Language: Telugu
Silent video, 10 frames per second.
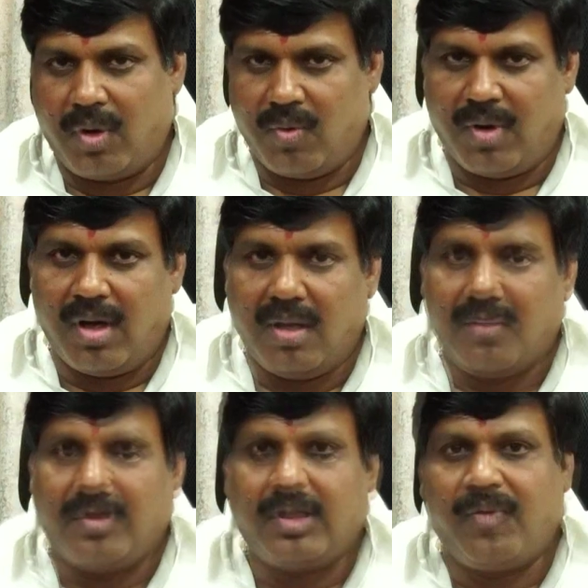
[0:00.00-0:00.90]
ఉండకుండా
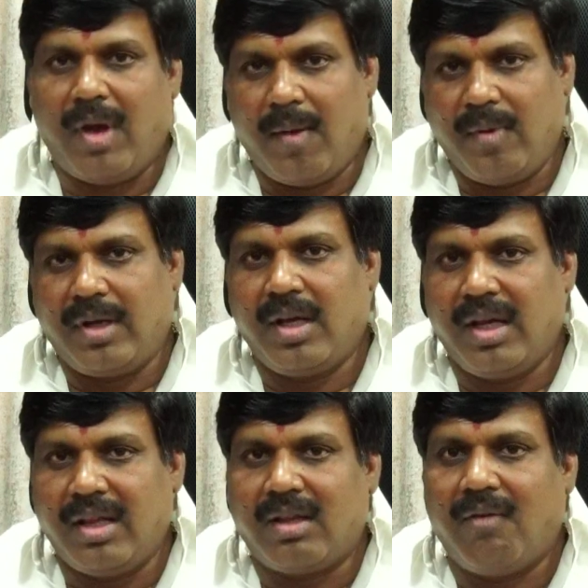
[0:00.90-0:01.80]
ప్రతి ఫ్యామిలీకి
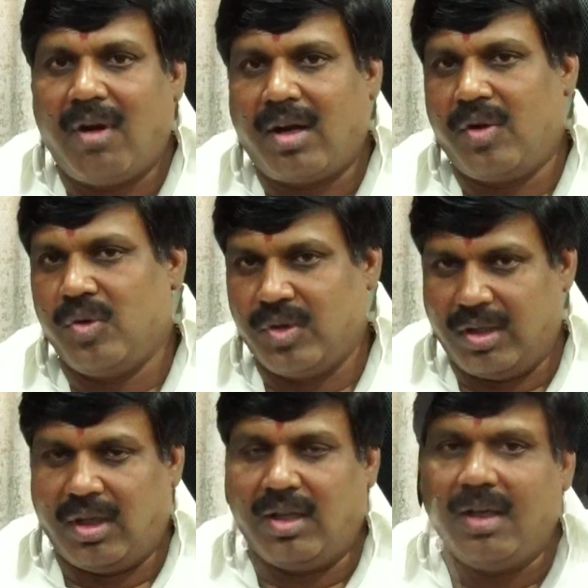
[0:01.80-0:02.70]
ఎంత వాటర్ యూజ్
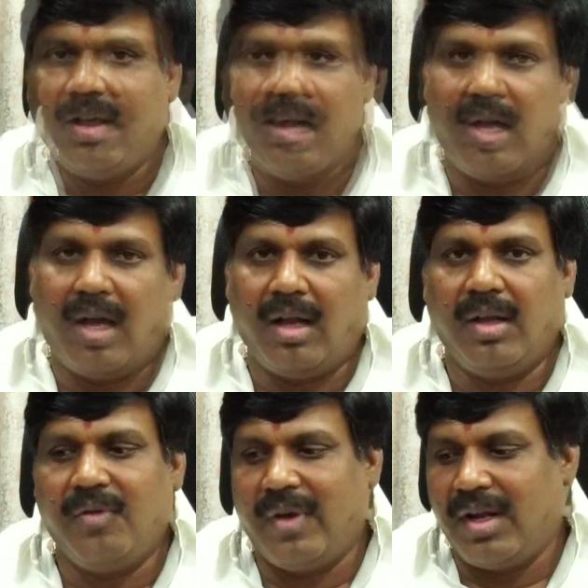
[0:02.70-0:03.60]
అవుతుంది
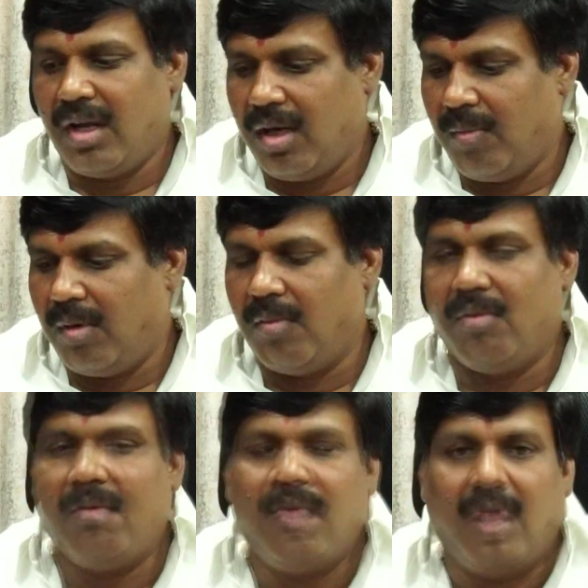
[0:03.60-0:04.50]
అనేవన్నీ మేము
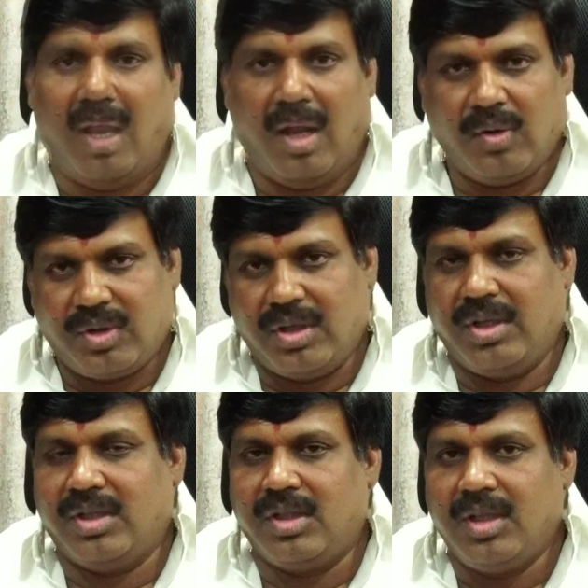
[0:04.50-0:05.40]
ఆలోచన
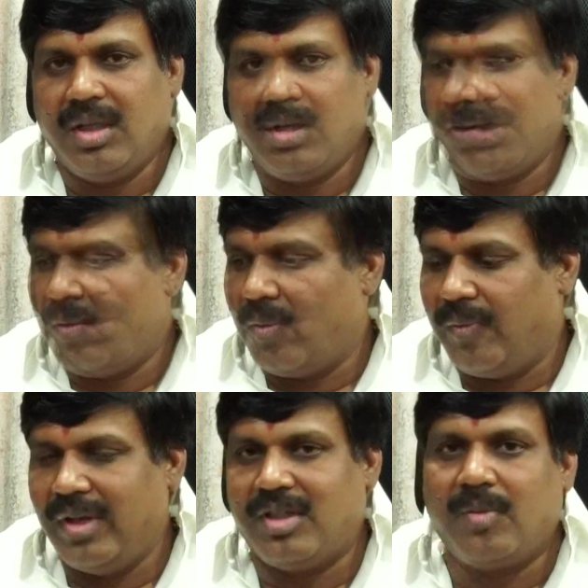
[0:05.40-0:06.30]
చేసి
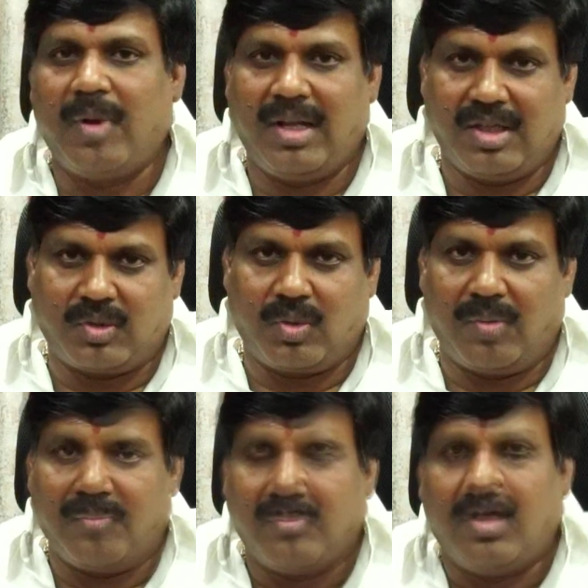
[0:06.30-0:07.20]
వెంచర్ ప్లాన్
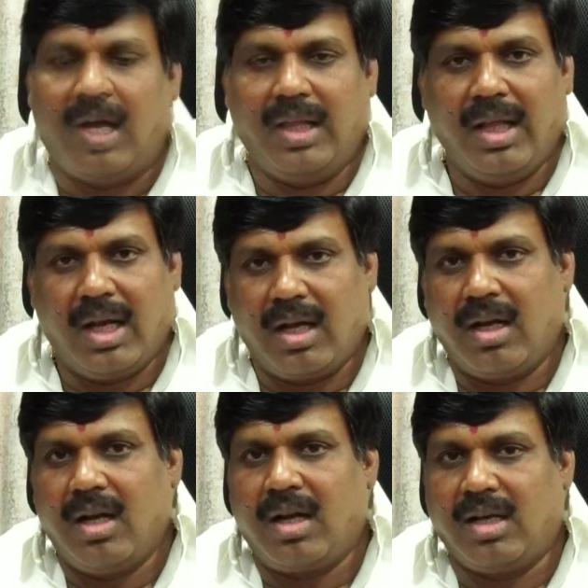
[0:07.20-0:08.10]
చేసుకుంటాం అదే
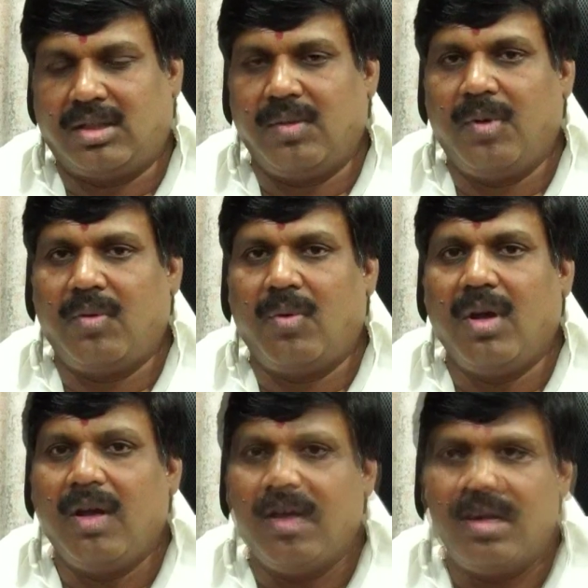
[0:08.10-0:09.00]
రకంగా కస్టమర్
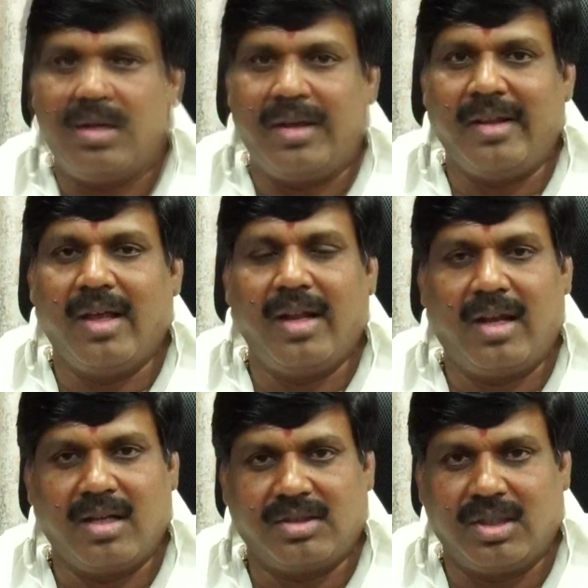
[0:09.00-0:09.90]
కూడా గిరిదారి
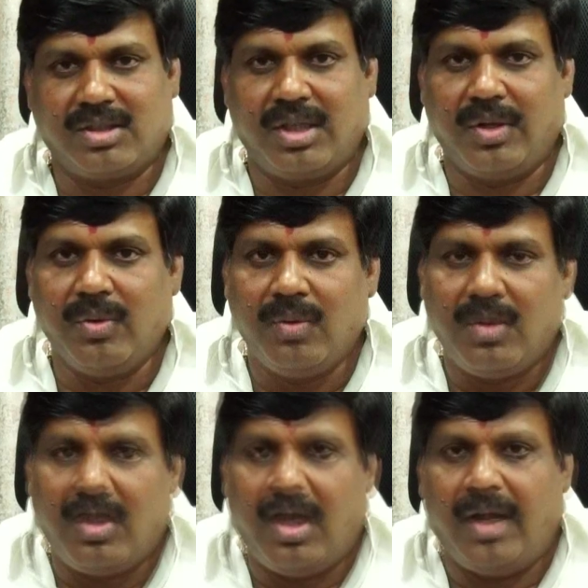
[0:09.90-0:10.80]
కన్స్ట్రక్షన్ను
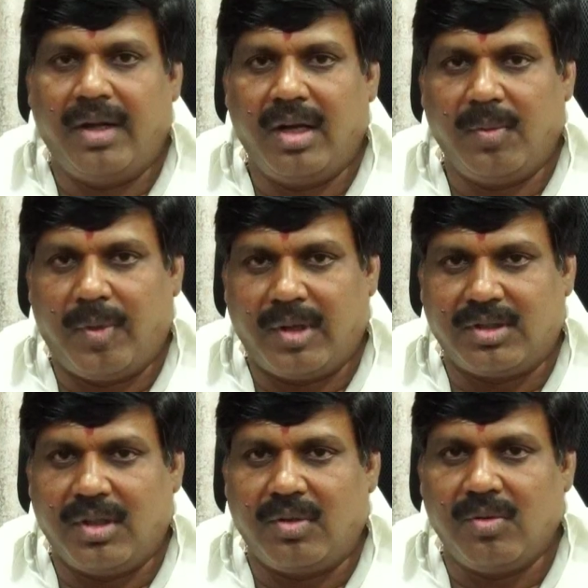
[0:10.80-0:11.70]
హండ్రెడ్
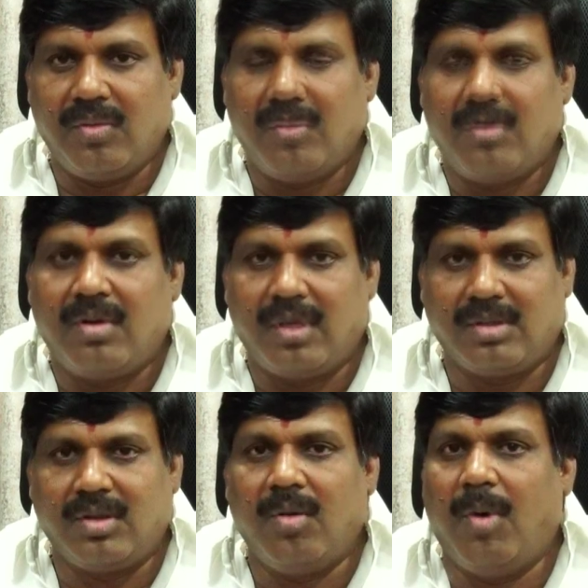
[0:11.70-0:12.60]
పర్సెంట్
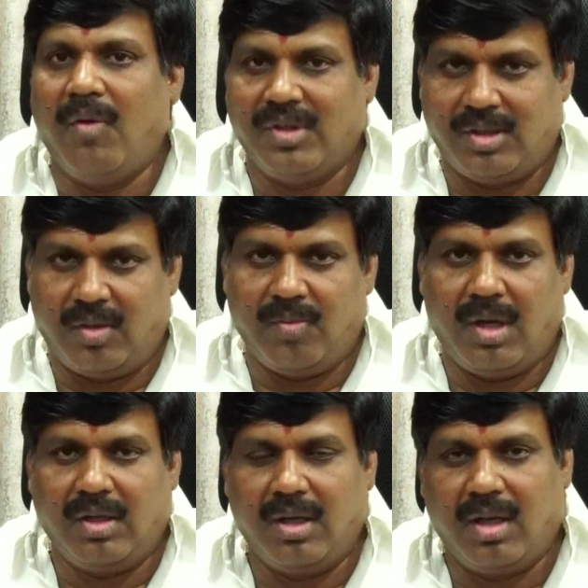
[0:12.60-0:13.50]
ట్రస్ట్గా భావిస్తారు మా
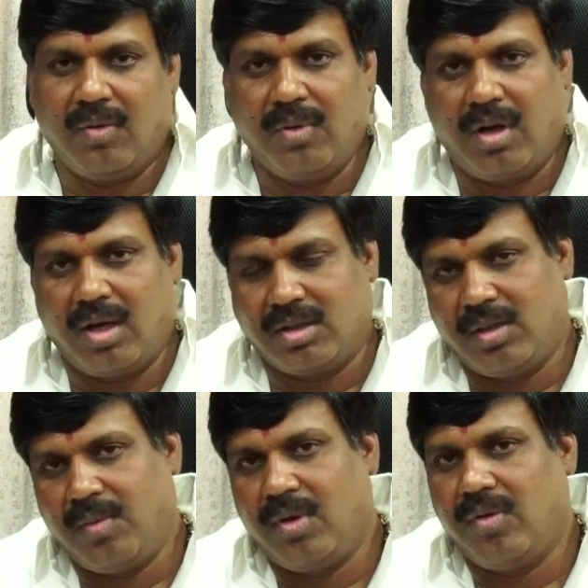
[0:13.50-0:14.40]
దగ్గర ఉన్న
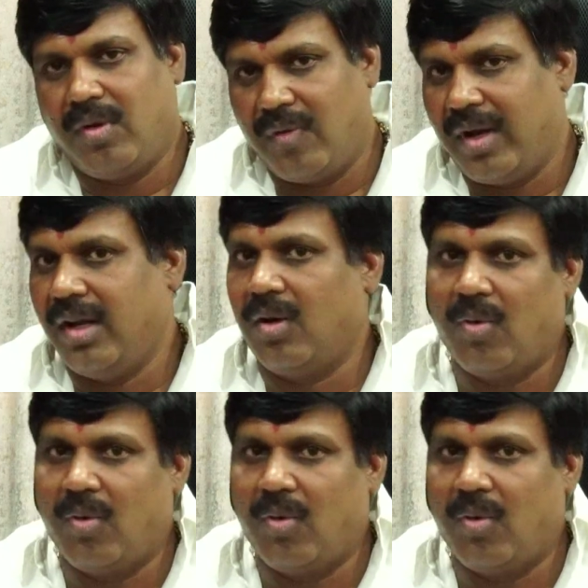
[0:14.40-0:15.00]
కస్టమర్లు ఎవరైనా